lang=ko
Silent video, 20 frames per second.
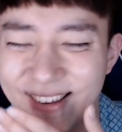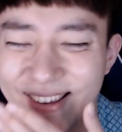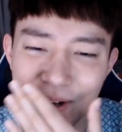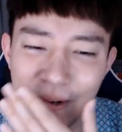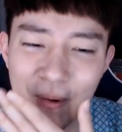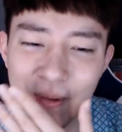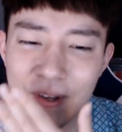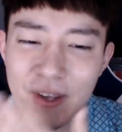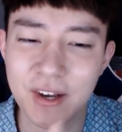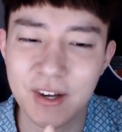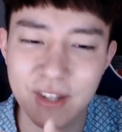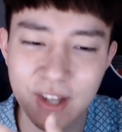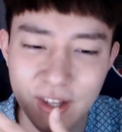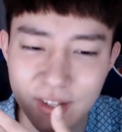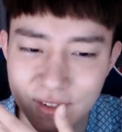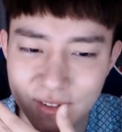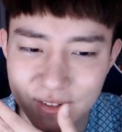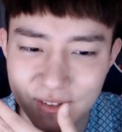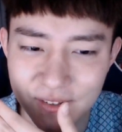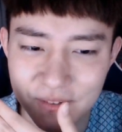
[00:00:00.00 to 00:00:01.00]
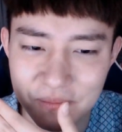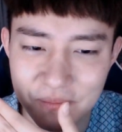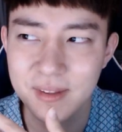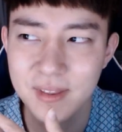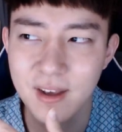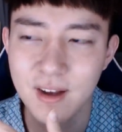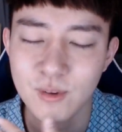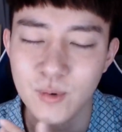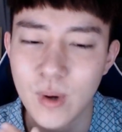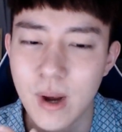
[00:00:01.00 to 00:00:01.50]
그런 얘기가 나왔어
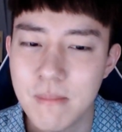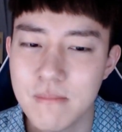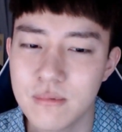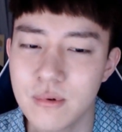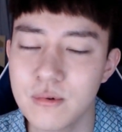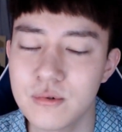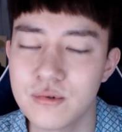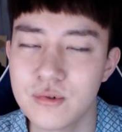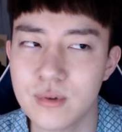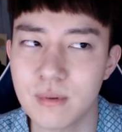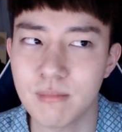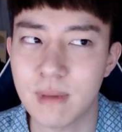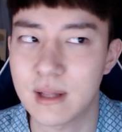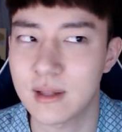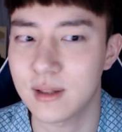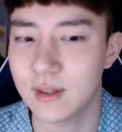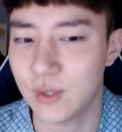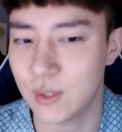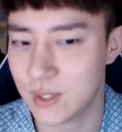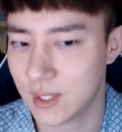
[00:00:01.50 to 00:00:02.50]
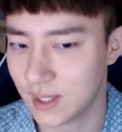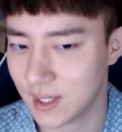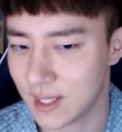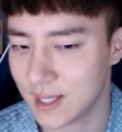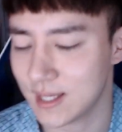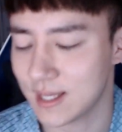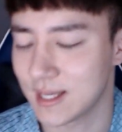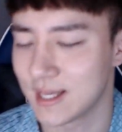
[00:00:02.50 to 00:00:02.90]
내가 또 감성주점 마스터잖아